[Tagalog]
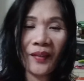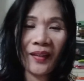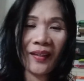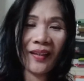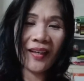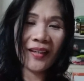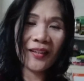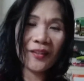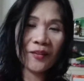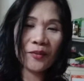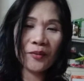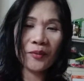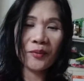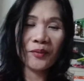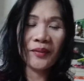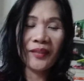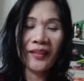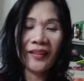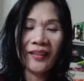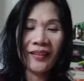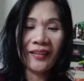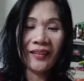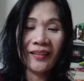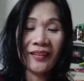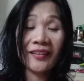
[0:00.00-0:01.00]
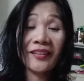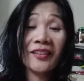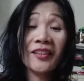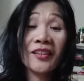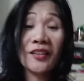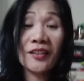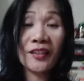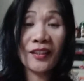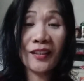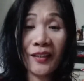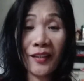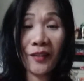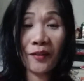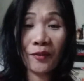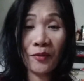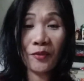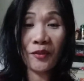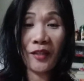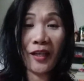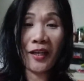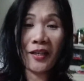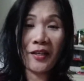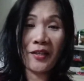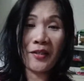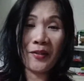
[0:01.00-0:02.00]
ano, isishare ko
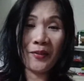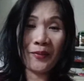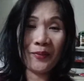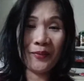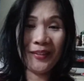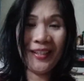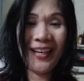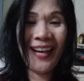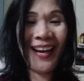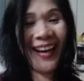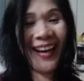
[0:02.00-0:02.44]
sa inyo.